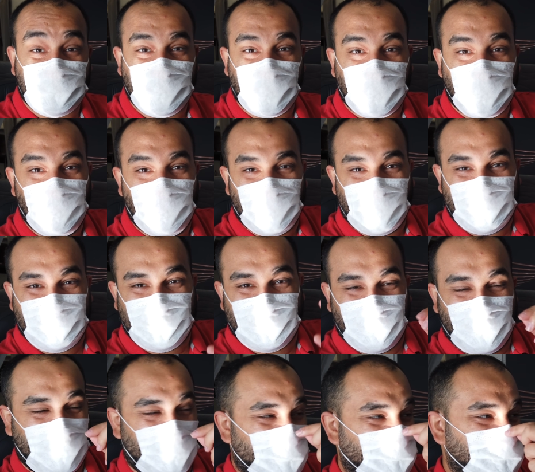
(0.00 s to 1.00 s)
çekmek
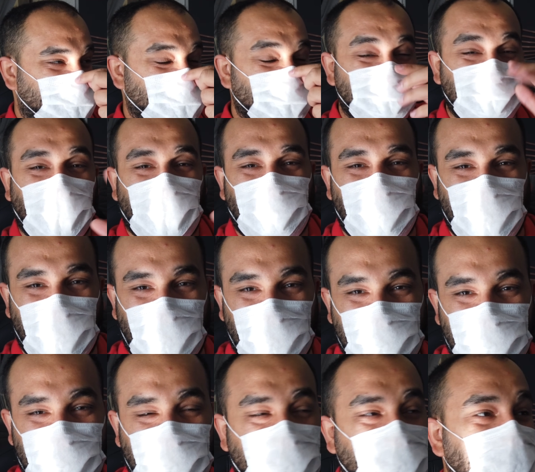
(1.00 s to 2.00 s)
için gelmiş uçak
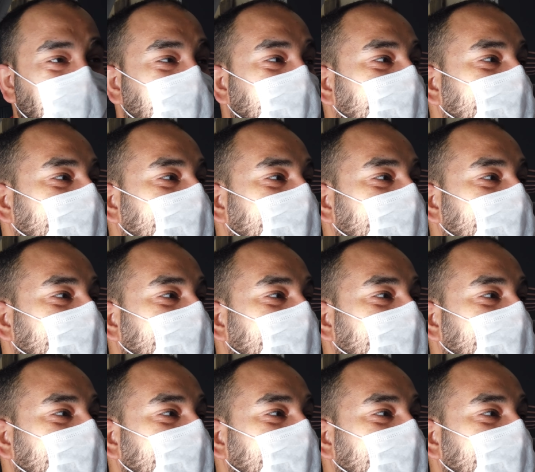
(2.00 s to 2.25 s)
meraklıları.